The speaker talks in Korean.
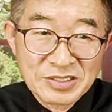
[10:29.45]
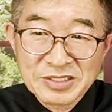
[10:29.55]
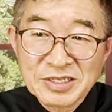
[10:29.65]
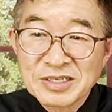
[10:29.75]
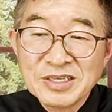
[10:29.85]

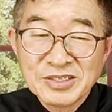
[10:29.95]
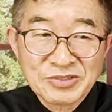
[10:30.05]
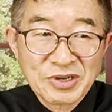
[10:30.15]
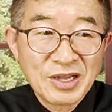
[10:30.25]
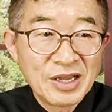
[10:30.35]
선거인
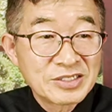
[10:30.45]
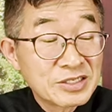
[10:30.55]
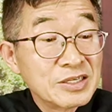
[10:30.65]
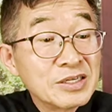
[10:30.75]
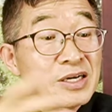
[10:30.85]
수를.
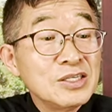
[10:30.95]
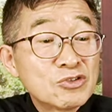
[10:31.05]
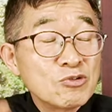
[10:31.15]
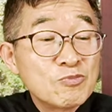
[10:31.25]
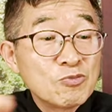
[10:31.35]
선거인
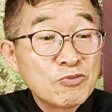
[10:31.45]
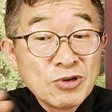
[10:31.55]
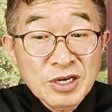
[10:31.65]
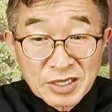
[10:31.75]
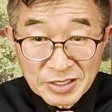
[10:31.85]
수를
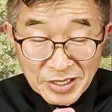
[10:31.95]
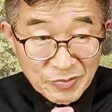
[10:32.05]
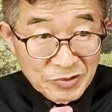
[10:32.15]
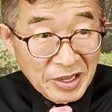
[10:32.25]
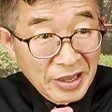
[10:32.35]
부풀렸기
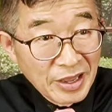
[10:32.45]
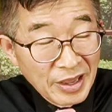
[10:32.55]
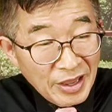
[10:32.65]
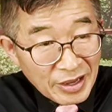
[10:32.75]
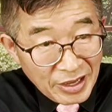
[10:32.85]
때문에
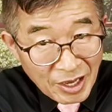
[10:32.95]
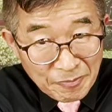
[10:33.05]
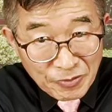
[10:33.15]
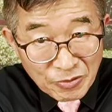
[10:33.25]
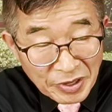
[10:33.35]

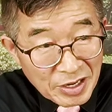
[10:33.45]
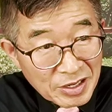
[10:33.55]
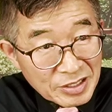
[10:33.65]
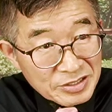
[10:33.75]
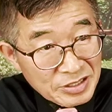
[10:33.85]
개표
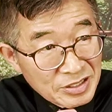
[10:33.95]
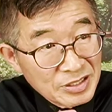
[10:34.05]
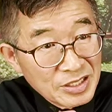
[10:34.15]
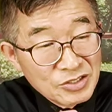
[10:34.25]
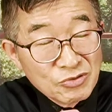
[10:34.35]
결과
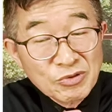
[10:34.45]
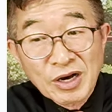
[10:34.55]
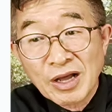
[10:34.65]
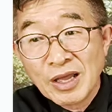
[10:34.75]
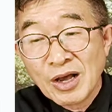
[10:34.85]
선거인
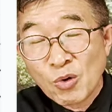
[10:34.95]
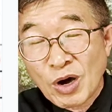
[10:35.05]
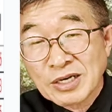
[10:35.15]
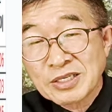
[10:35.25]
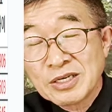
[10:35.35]
수가
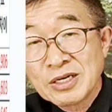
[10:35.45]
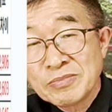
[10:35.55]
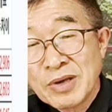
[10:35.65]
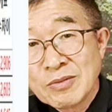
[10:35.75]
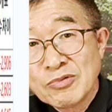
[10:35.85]

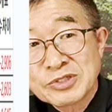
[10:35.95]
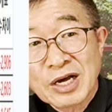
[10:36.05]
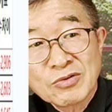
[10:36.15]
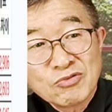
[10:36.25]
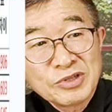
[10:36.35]
확정
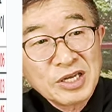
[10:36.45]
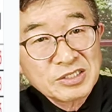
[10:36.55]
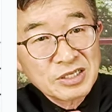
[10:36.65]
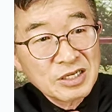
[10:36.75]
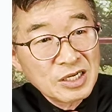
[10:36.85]
명부상 국내
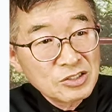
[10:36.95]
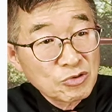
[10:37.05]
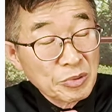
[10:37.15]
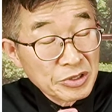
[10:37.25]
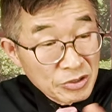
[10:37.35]
선거인
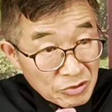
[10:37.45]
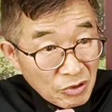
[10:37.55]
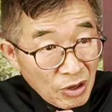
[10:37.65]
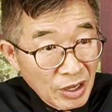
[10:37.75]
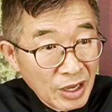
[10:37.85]
수가
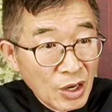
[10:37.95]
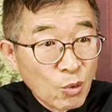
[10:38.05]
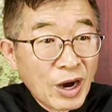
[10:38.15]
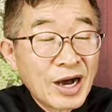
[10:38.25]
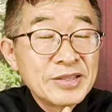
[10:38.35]
크고
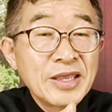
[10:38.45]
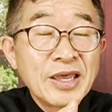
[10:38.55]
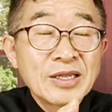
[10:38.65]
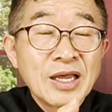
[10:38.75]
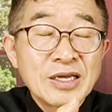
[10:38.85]

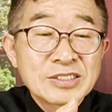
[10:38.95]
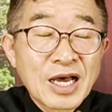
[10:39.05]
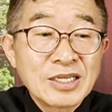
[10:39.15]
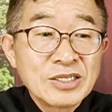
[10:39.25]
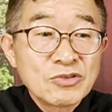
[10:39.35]
관내
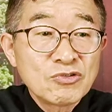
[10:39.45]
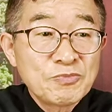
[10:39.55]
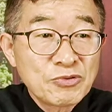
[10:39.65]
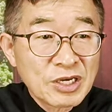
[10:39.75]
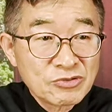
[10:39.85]

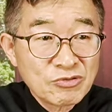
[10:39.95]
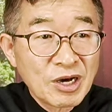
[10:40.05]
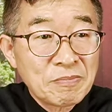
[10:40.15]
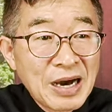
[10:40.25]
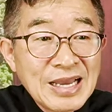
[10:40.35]
사전투표자
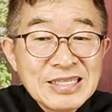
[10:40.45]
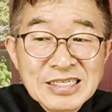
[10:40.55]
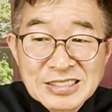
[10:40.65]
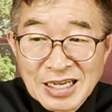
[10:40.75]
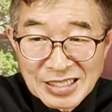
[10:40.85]
수가
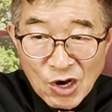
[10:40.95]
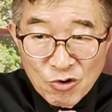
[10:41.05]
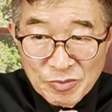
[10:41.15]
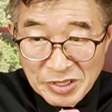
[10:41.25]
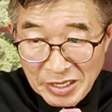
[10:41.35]
마이너스가
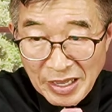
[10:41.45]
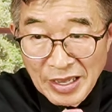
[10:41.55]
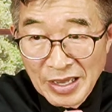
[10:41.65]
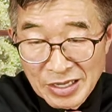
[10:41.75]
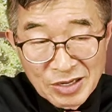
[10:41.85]
나온 겁니다. 이게
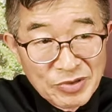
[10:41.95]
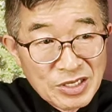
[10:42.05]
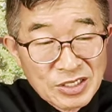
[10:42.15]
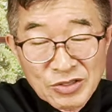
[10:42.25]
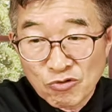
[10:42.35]
이름
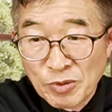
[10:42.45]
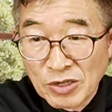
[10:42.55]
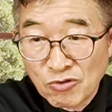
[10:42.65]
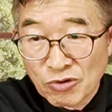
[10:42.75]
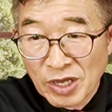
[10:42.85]

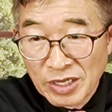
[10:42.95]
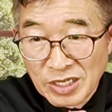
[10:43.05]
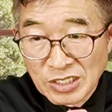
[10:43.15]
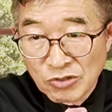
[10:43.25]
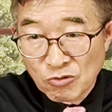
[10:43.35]
2906,
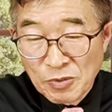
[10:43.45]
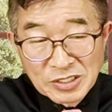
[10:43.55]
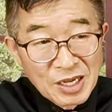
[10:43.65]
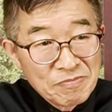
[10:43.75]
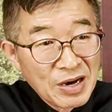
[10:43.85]

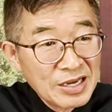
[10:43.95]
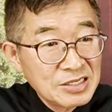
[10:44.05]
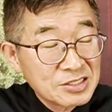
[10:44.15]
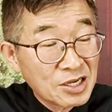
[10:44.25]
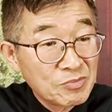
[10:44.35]
2603
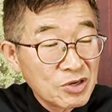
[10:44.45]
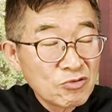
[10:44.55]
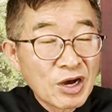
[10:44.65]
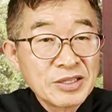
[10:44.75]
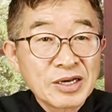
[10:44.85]
마이너스가
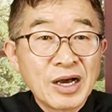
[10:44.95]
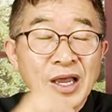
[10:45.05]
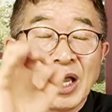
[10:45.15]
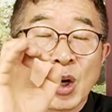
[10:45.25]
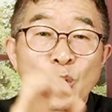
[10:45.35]
뭔고 하니까
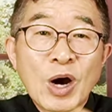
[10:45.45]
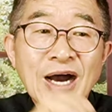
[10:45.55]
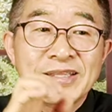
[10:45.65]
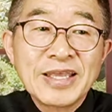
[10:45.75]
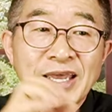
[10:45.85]

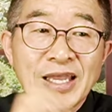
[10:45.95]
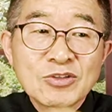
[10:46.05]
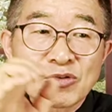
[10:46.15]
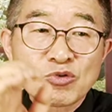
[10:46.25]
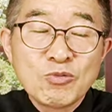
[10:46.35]
관외
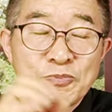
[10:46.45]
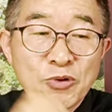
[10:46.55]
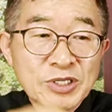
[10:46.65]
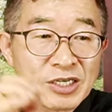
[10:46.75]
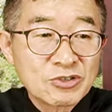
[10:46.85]

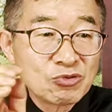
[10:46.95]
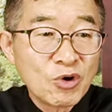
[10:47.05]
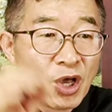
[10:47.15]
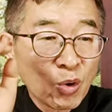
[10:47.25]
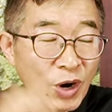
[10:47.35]
투표자 수,
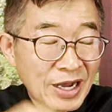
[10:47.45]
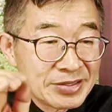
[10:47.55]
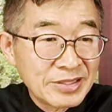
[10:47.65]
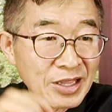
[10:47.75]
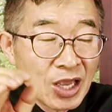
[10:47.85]

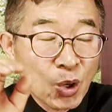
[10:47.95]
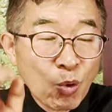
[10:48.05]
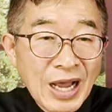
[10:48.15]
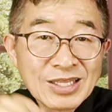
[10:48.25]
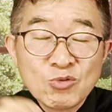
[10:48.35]
관,
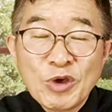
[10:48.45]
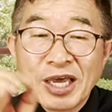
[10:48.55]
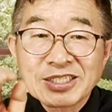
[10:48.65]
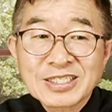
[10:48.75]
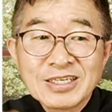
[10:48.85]

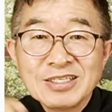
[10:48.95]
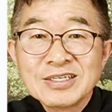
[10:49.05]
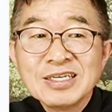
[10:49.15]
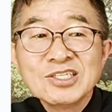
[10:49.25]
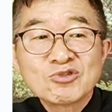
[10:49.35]
관외
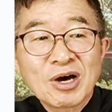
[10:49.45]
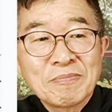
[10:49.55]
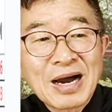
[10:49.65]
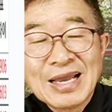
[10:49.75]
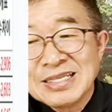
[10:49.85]
선거인 수가
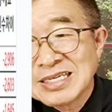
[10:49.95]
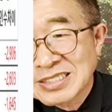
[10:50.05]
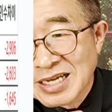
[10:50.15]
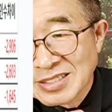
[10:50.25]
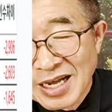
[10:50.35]

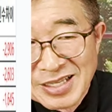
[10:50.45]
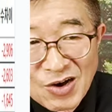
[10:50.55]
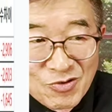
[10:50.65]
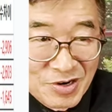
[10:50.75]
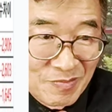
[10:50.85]
마이너스가 다
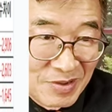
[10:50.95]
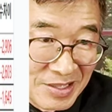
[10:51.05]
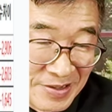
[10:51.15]
나온 겁니다.